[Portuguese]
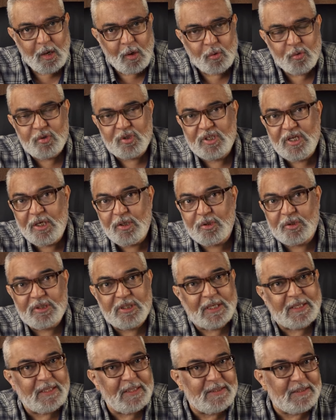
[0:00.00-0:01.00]
Os anjos
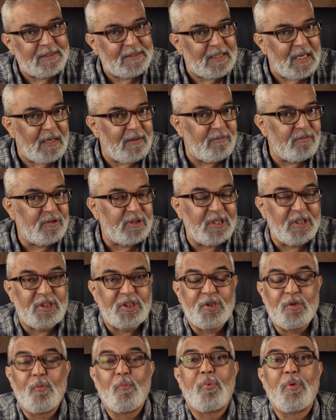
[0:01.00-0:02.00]
acreditavam que
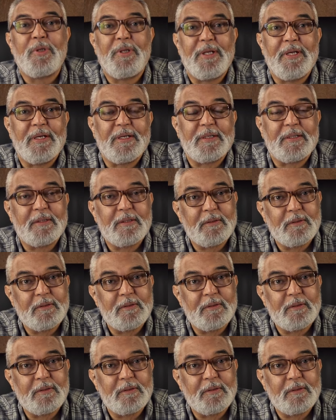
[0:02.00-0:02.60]
tinham poder